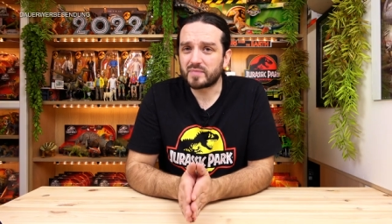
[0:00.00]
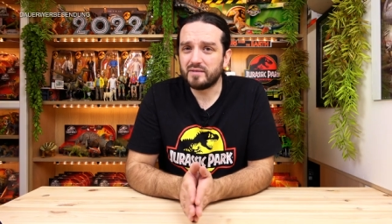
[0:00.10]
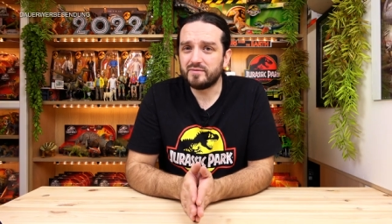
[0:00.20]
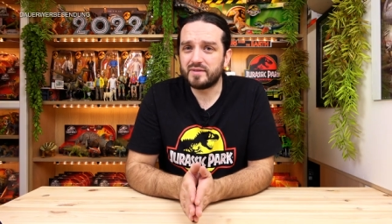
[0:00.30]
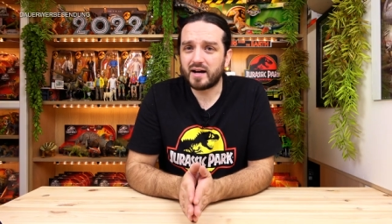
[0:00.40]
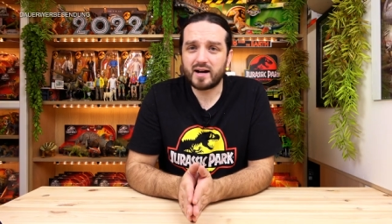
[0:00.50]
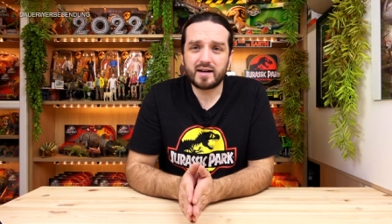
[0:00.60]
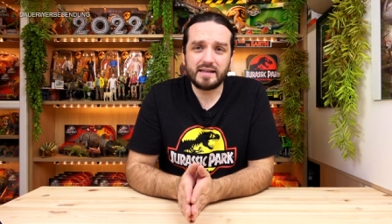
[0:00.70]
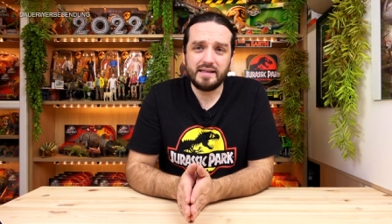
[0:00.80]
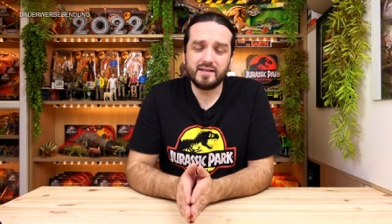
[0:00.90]
da
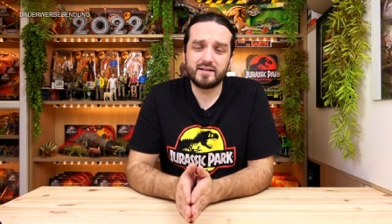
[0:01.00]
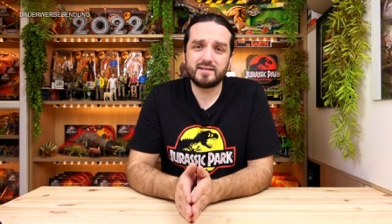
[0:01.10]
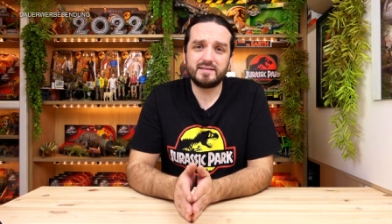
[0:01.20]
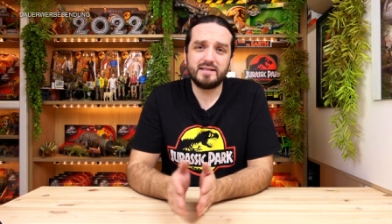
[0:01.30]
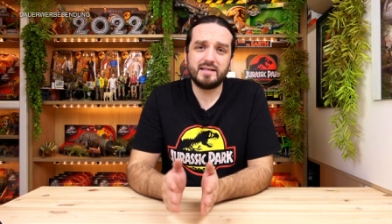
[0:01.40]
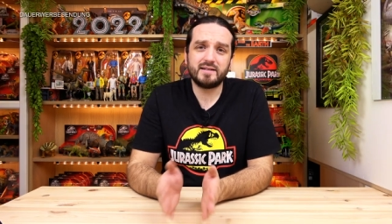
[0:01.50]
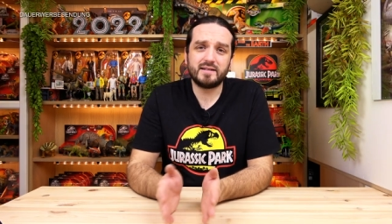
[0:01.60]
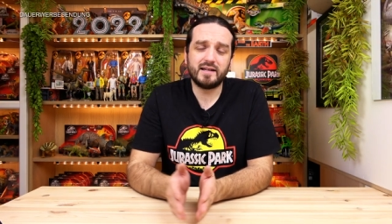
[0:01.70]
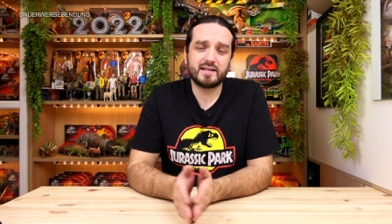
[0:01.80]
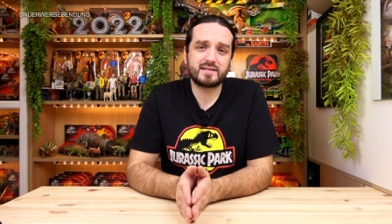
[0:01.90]
hier die
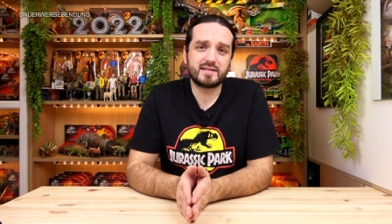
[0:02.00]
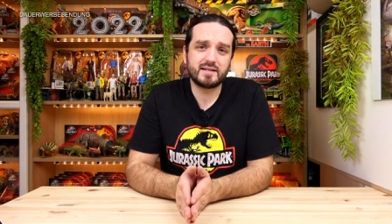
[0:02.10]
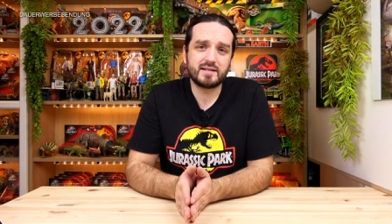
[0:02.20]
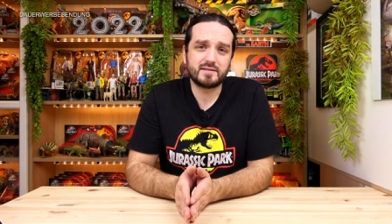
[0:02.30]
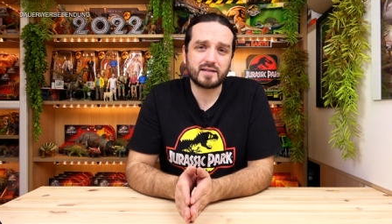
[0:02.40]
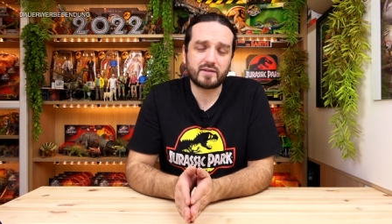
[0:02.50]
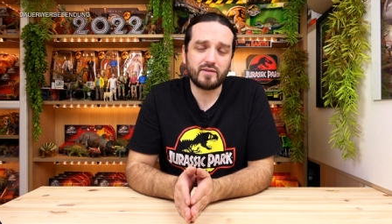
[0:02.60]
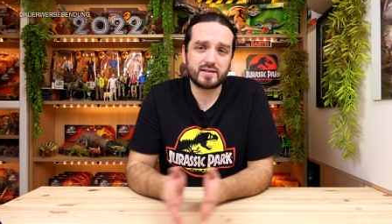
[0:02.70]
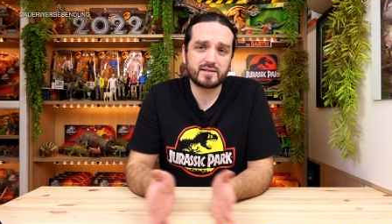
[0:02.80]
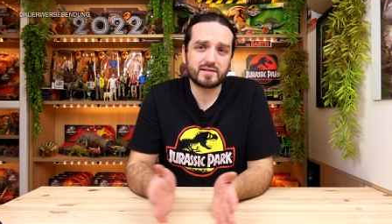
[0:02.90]
letzte
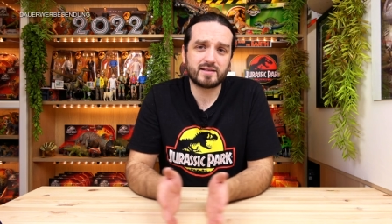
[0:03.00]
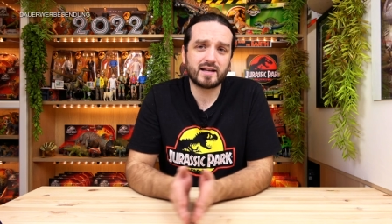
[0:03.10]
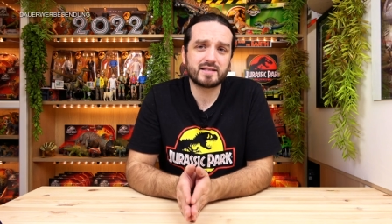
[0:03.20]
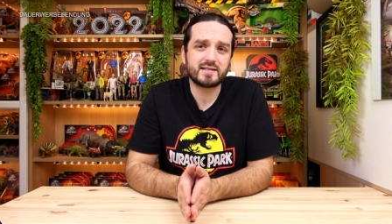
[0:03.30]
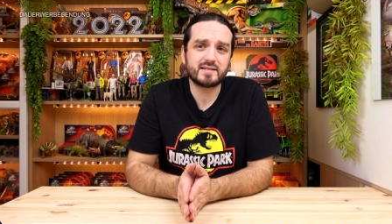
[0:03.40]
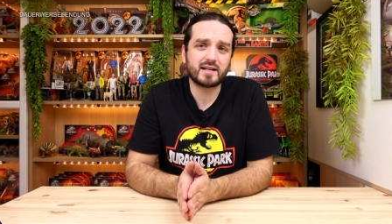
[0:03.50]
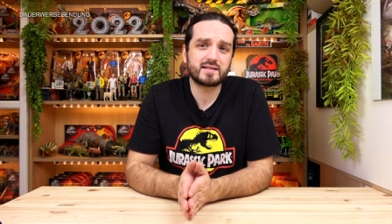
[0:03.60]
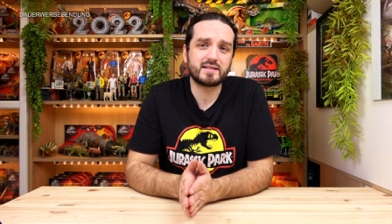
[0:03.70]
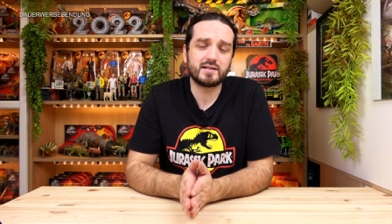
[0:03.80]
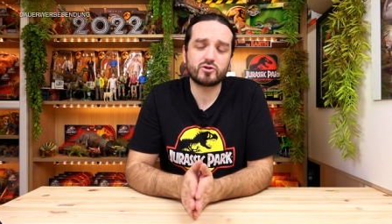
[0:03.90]
Sequenz, also der letzte
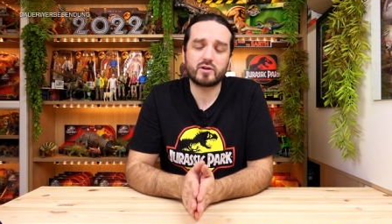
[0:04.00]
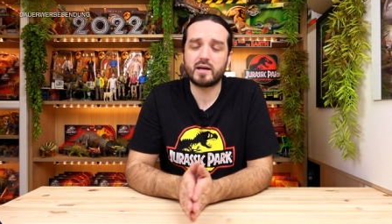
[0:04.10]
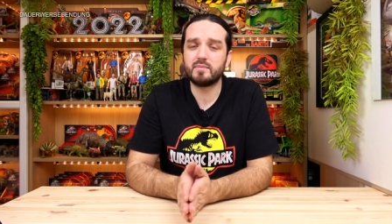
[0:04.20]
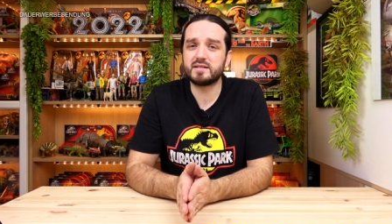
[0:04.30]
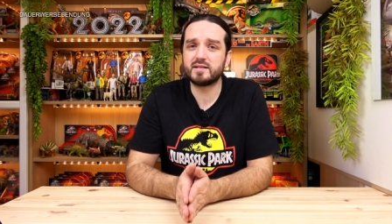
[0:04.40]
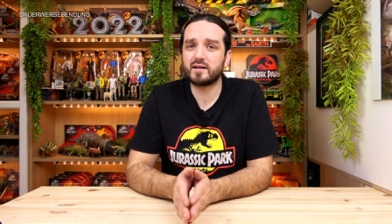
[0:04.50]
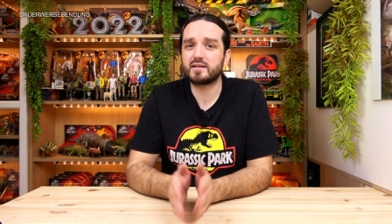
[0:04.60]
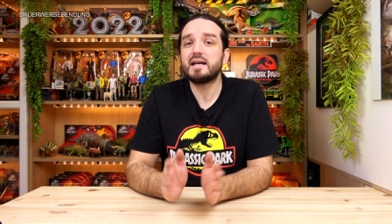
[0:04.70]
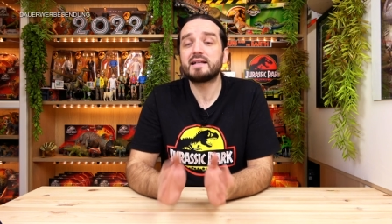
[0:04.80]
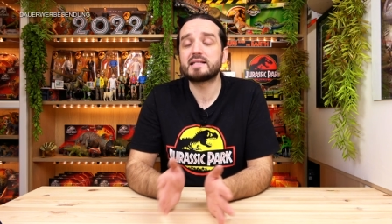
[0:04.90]
Satz, den John Hammond
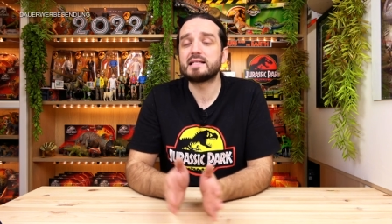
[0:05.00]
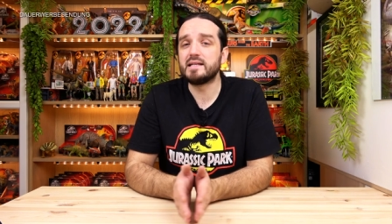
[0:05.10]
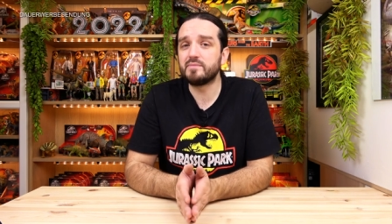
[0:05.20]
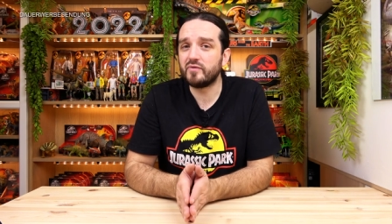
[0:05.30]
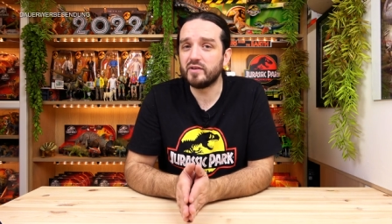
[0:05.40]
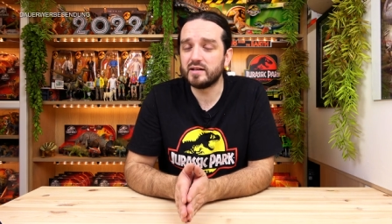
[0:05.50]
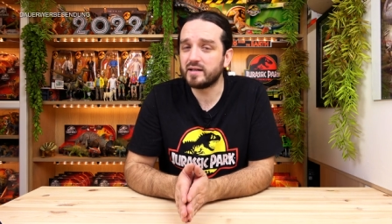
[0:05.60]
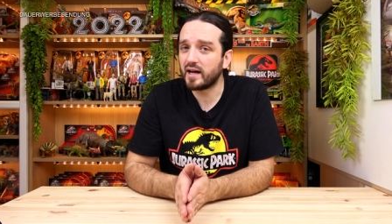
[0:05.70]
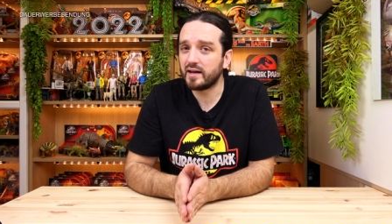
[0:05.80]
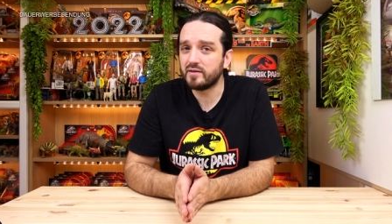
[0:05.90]
sagt, das Leben
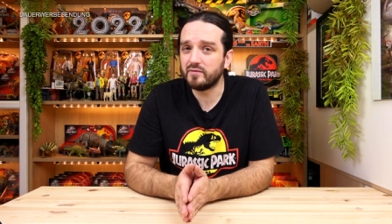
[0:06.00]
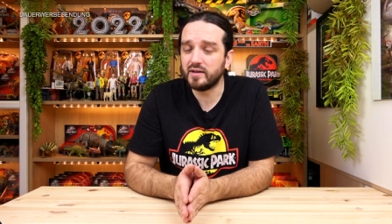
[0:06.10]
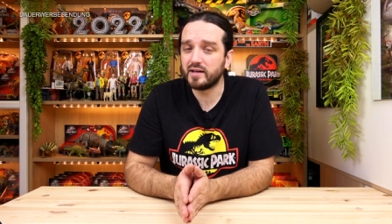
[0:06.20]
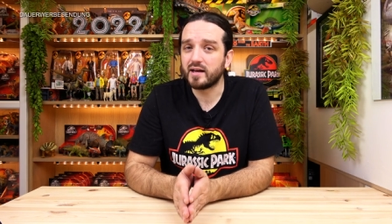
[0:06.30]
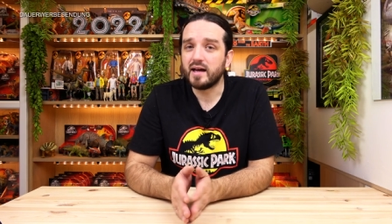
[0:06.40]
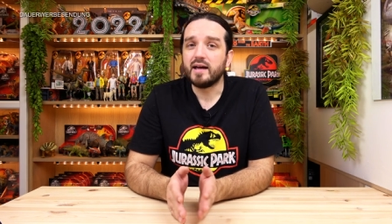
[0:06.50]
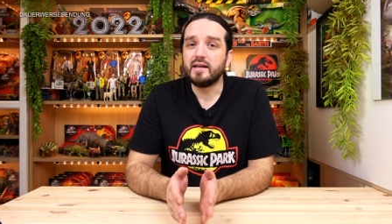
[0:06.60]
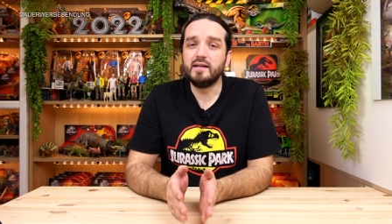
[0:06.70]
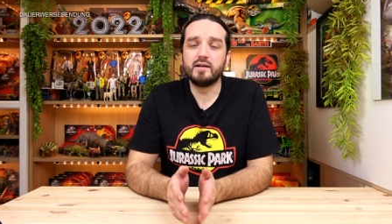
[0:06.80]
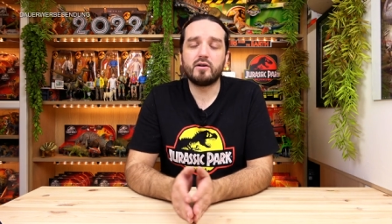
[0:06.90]
findet einen Weg,
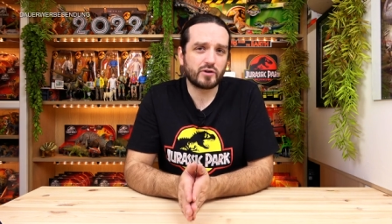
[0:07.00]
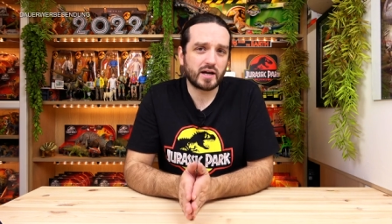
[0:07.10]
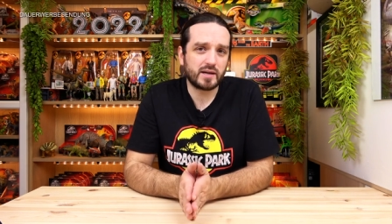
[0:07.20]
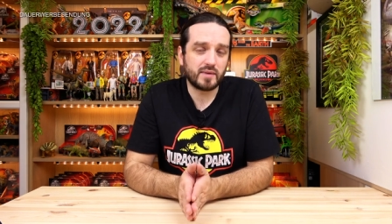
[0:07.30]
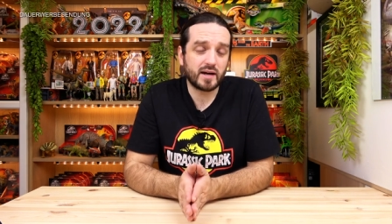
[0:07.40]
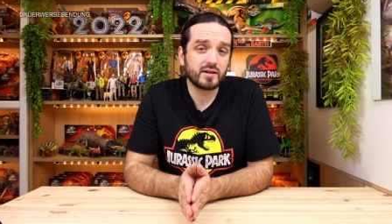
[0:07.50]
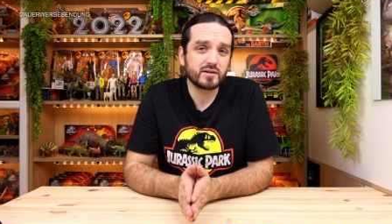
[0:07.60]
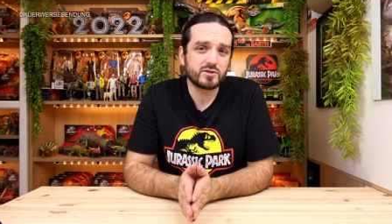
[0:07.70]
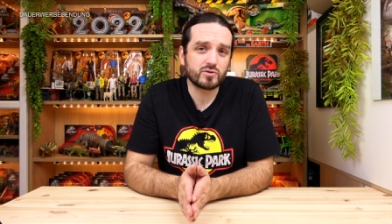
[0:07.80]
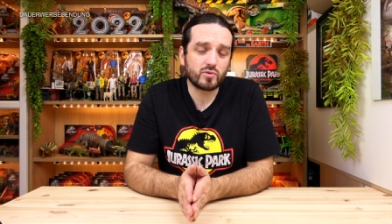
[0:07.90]
hier von einem
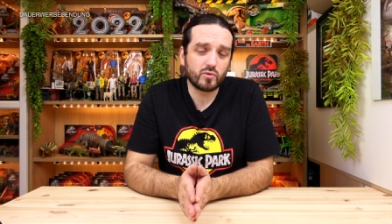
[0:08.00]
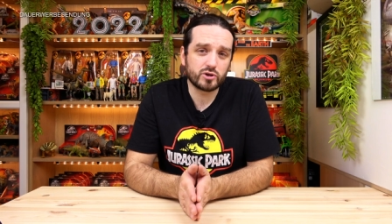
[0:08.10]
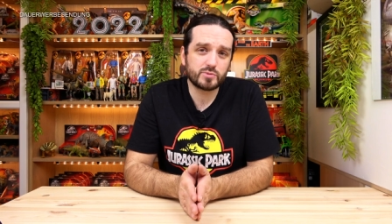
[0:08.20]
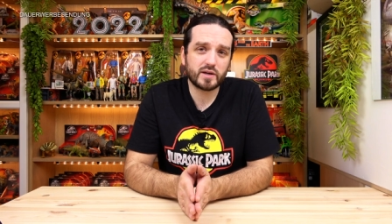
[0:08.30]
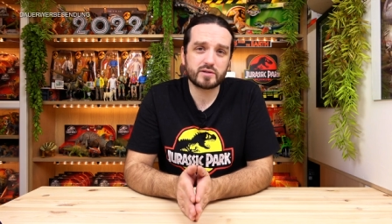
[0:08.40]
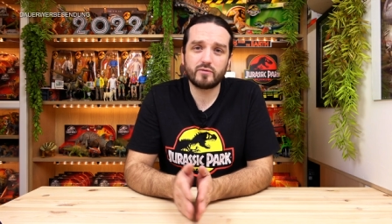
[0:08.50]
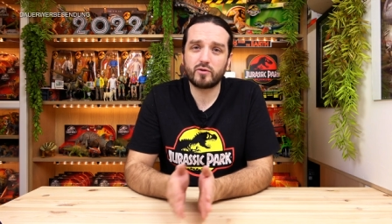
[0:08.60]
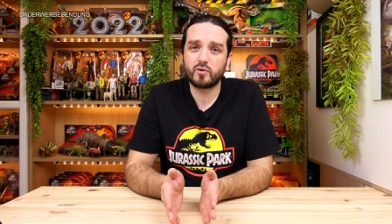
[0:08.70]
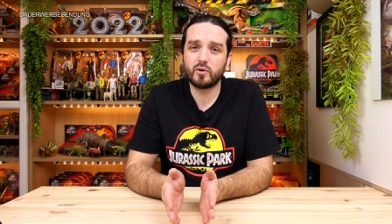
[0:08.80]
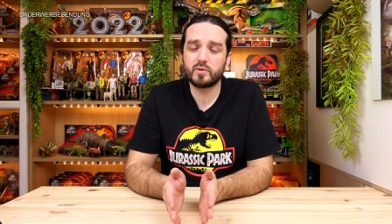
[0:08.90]
anderen Synchronsprecher
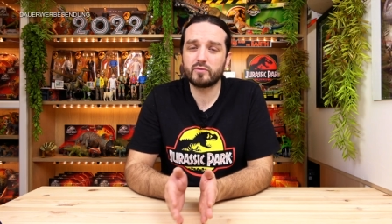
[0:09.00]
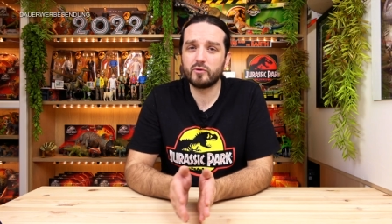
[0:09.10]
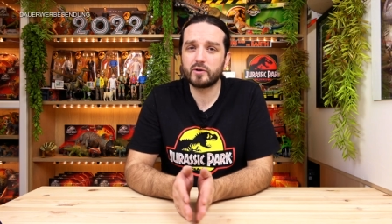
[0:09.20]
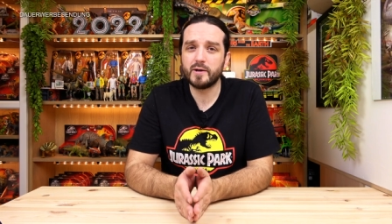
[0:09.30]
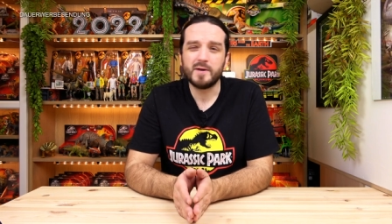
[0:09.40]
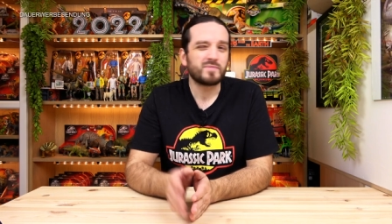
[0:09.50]
verkörpert wurde.